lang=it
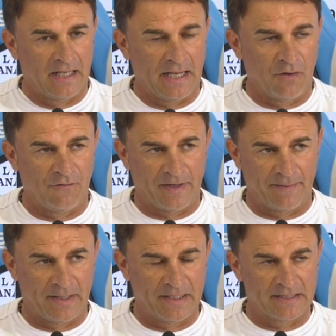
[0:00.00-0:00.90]
la
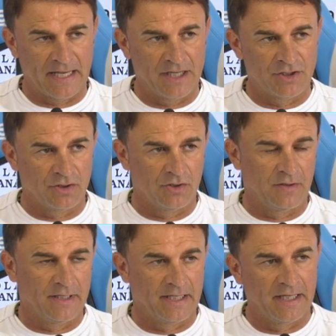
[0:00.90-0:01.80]
conferma di
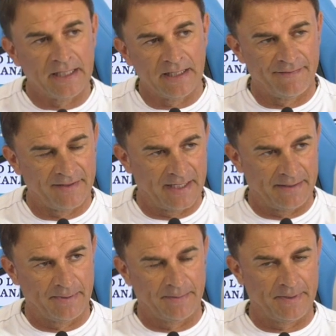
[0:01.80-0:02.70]
Sergio e De
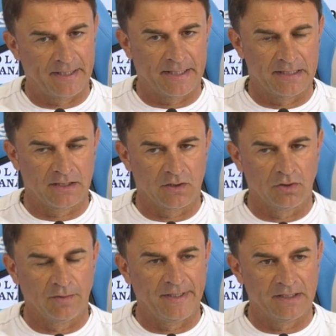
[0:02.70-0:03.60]
Felipe perché
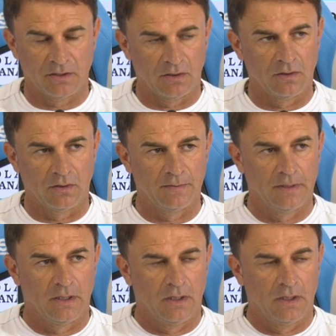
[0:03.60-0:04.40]
secondo me sono